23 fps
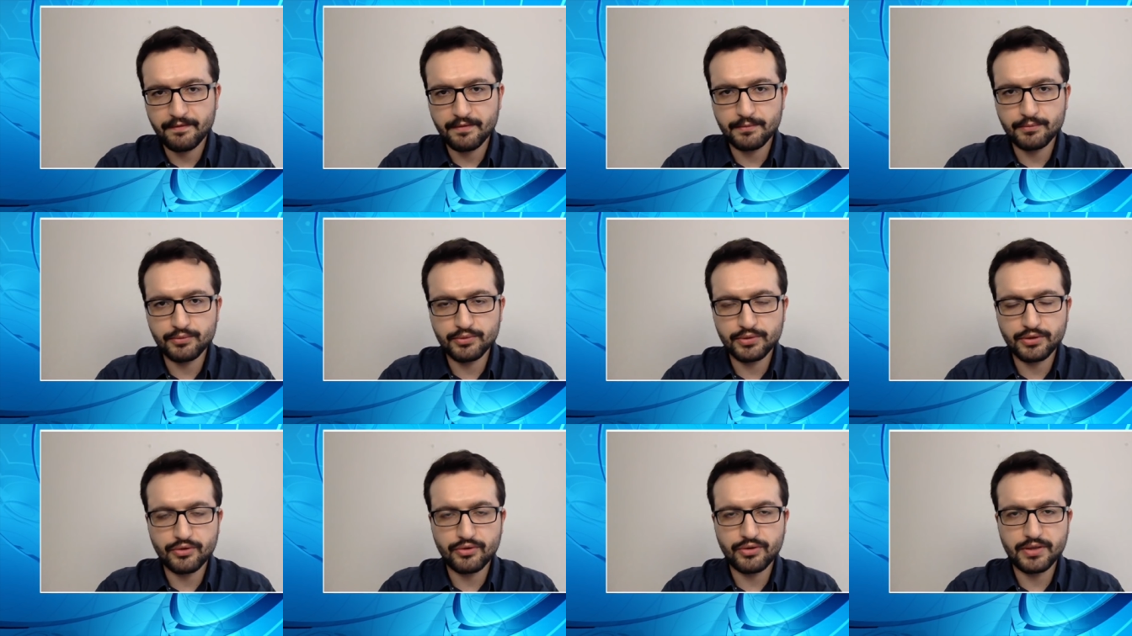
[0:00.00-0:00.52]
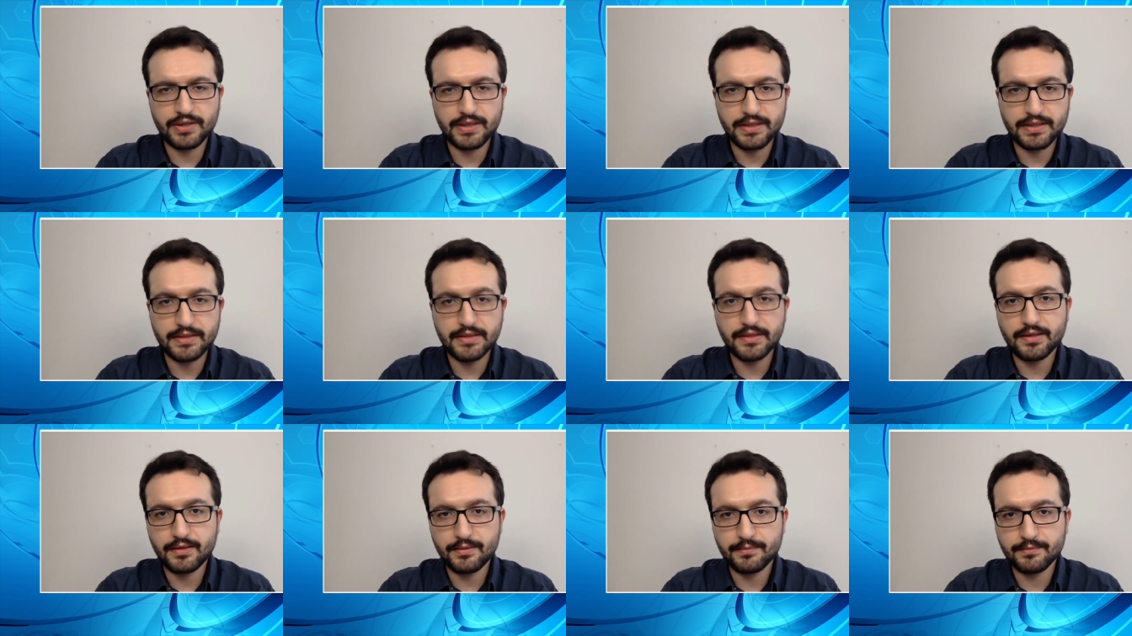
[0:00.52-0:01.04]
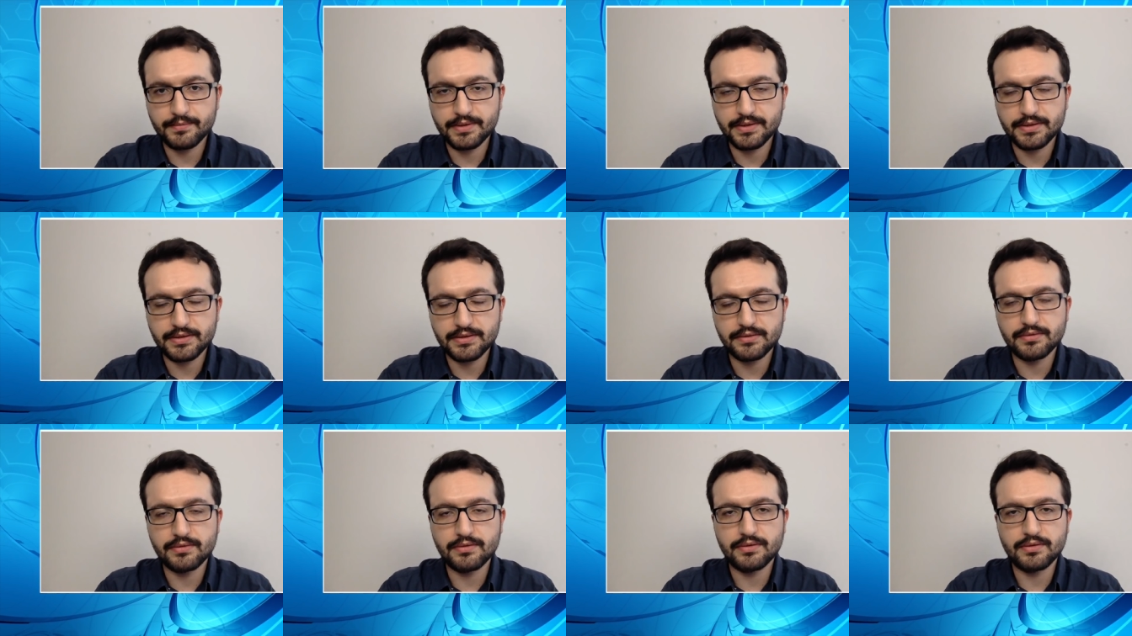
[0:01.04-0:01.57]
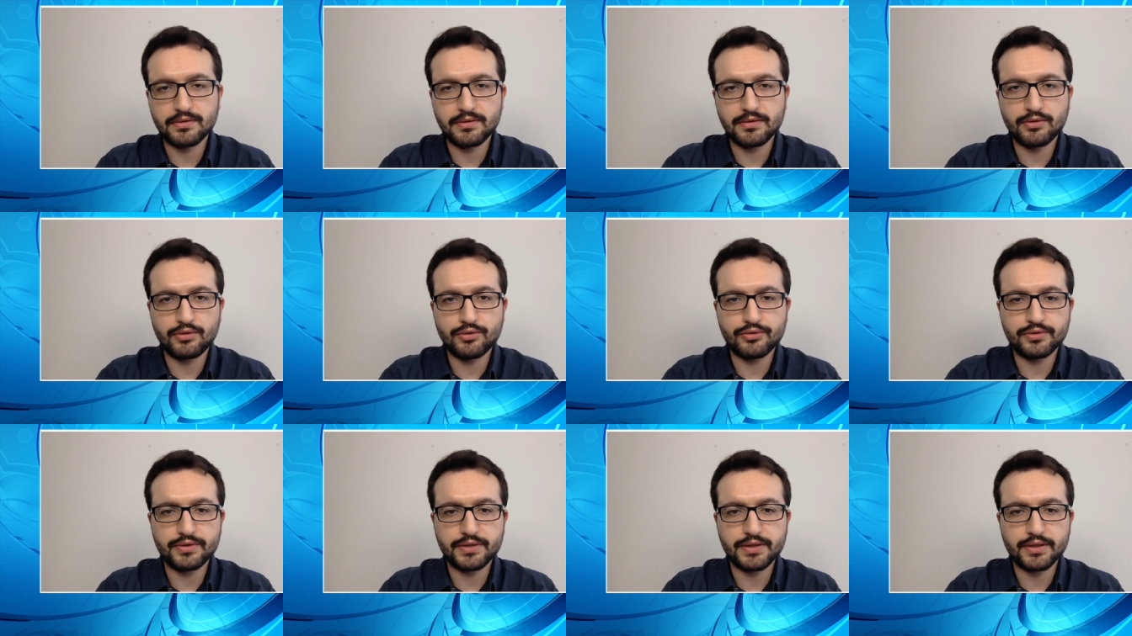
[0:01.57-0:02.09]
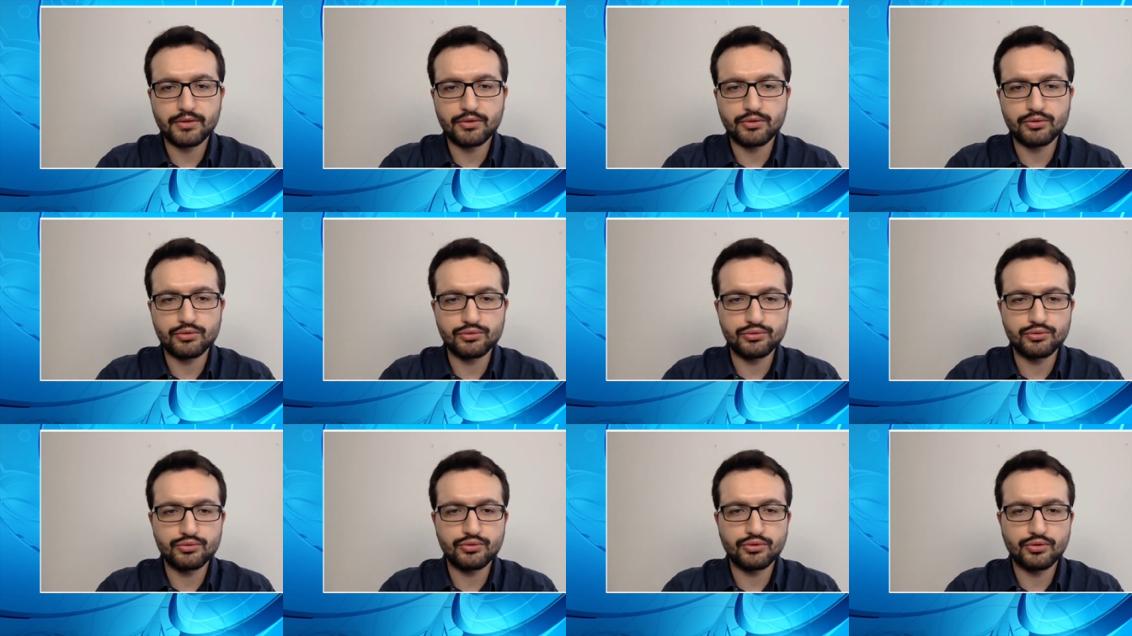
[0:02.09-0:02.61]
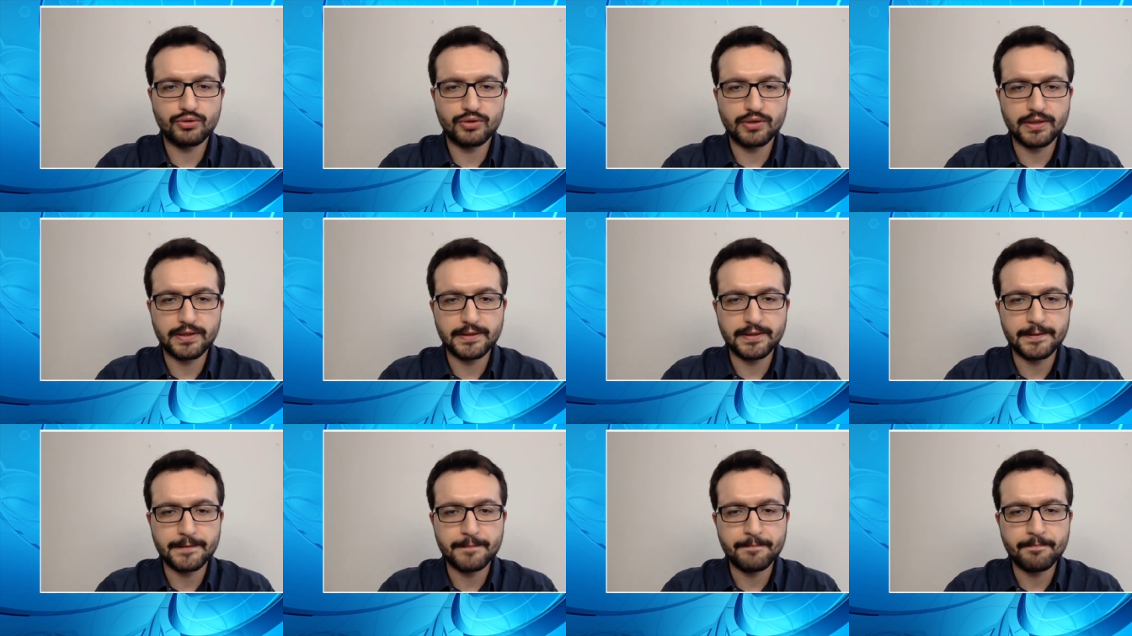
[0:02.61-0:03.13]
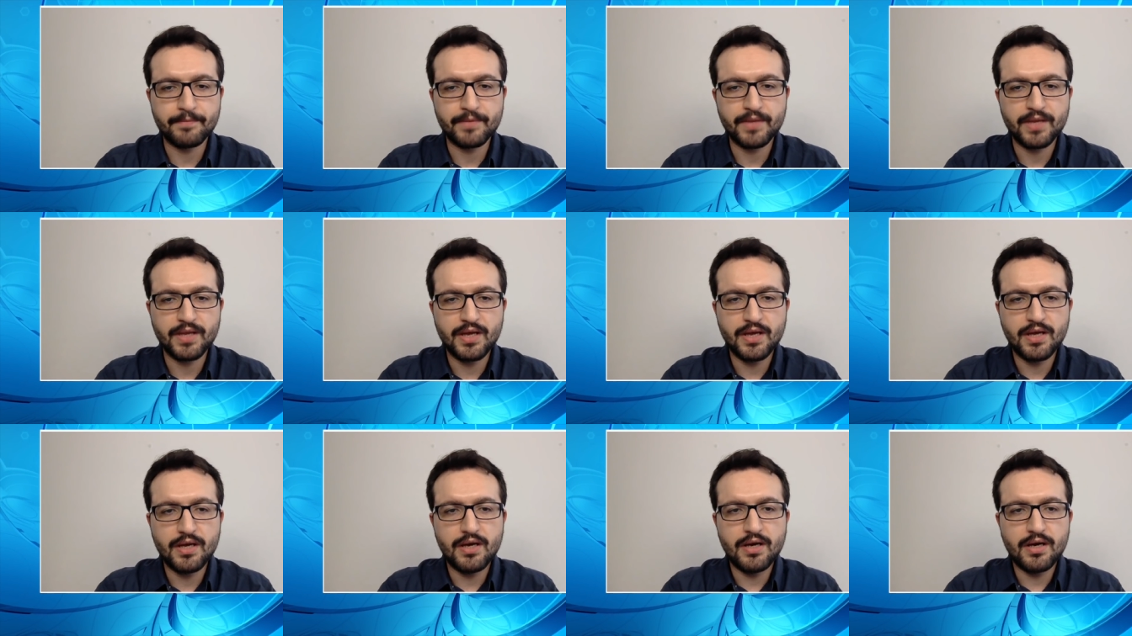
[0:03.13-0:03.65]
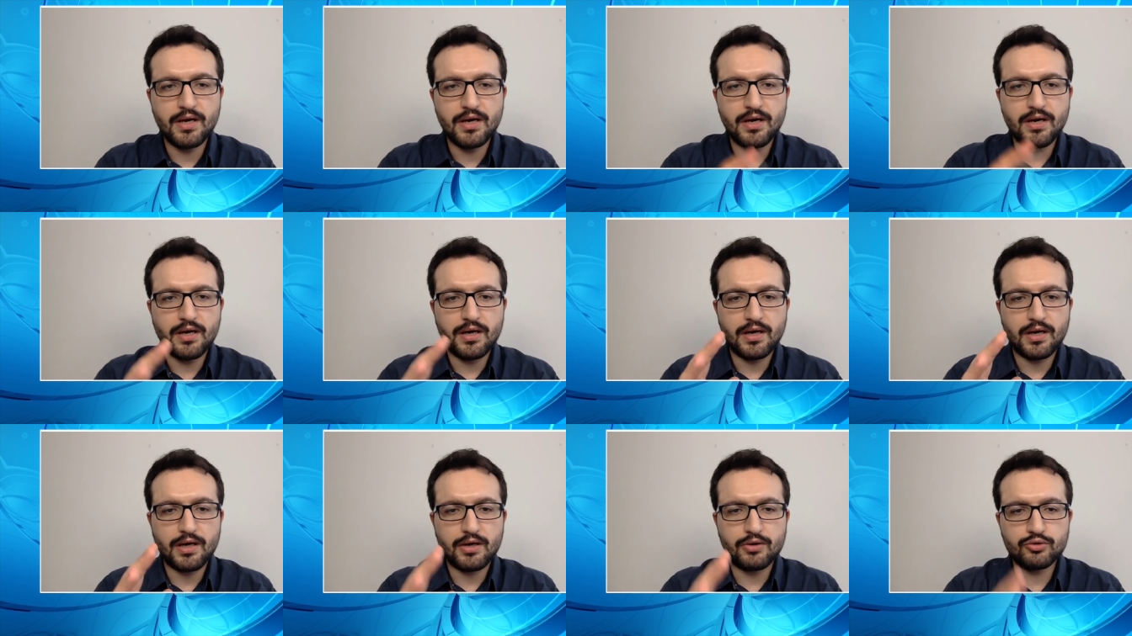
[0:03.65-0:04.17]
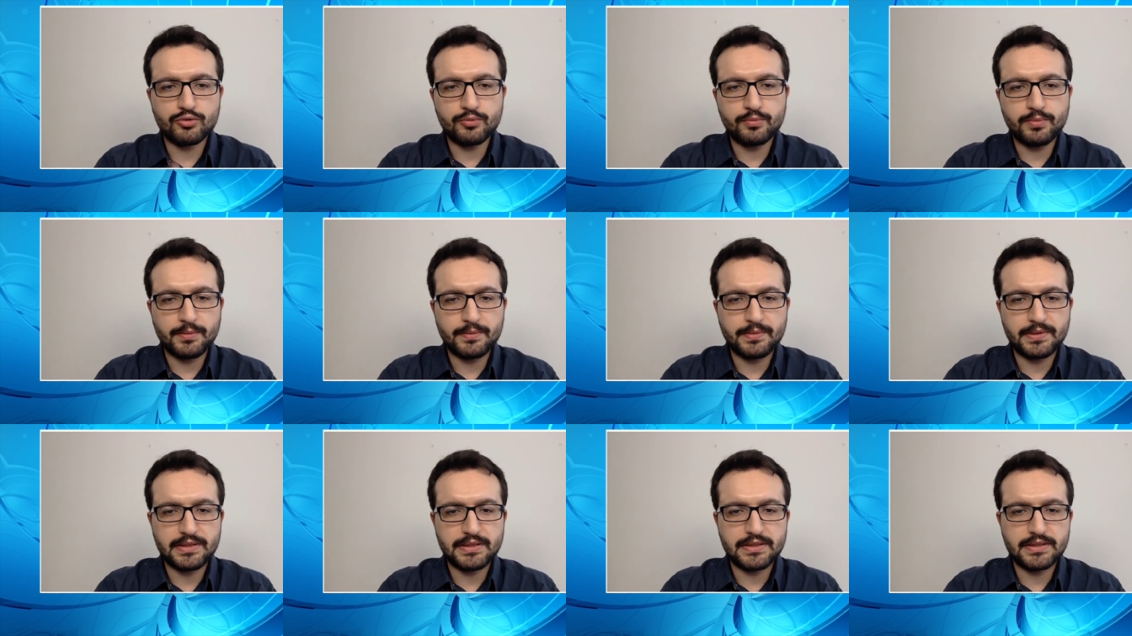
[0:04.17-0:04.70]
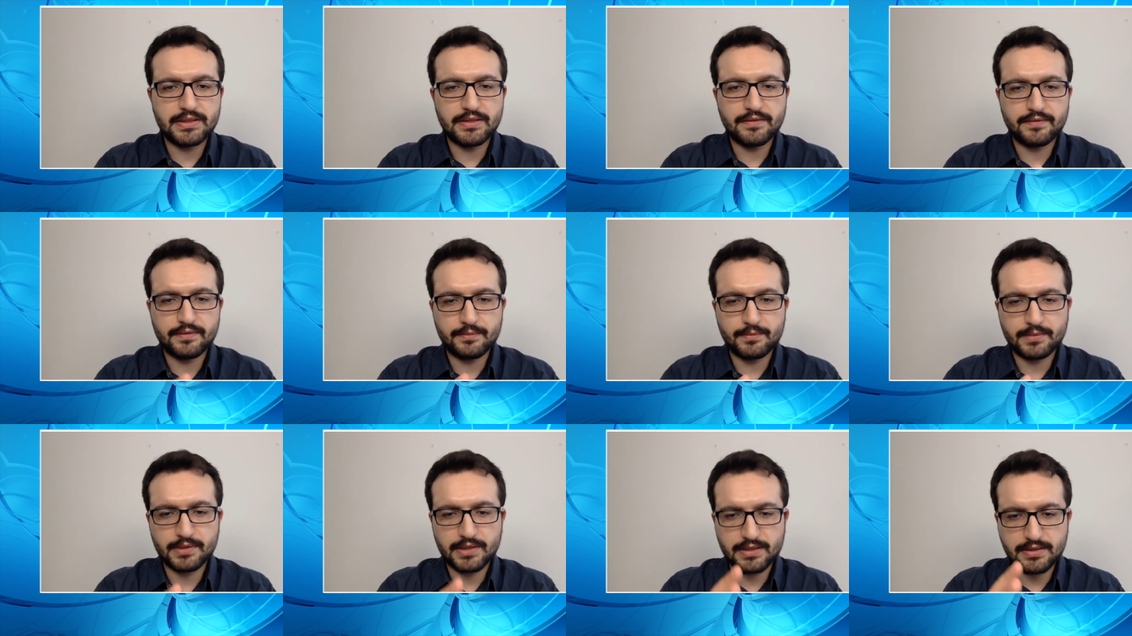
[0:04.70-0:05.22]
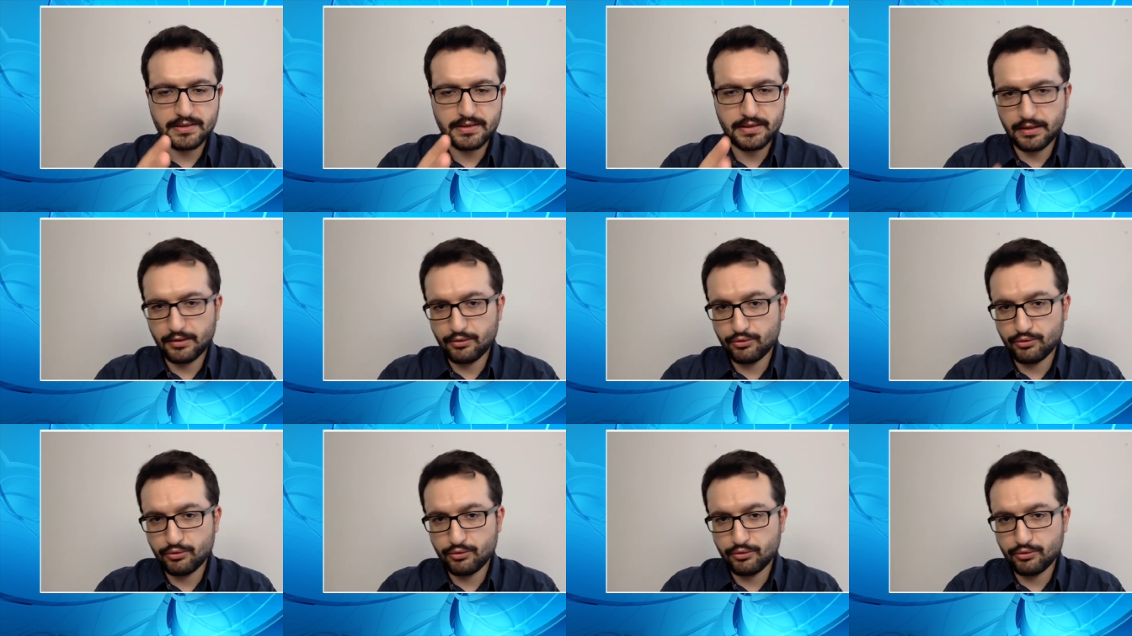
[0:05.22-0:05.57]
ve buna göre yeni rakamların e, ortaya konduğu söylendi. Avrupa Birliği'ne ve biraz da